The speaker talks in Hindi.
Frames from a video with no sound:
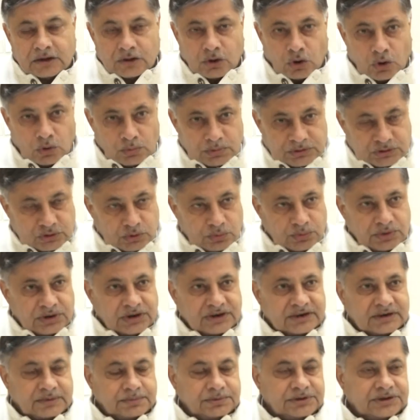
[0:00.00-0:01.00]
गाँव में चौबीस
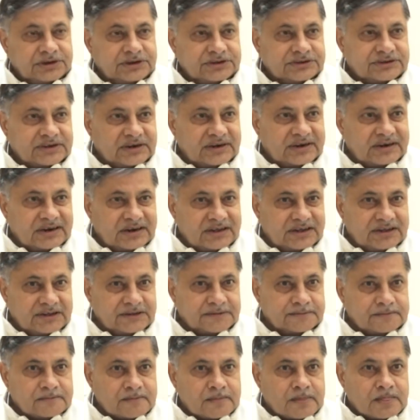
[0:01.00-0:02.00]
घंटे बिजली चलने लगी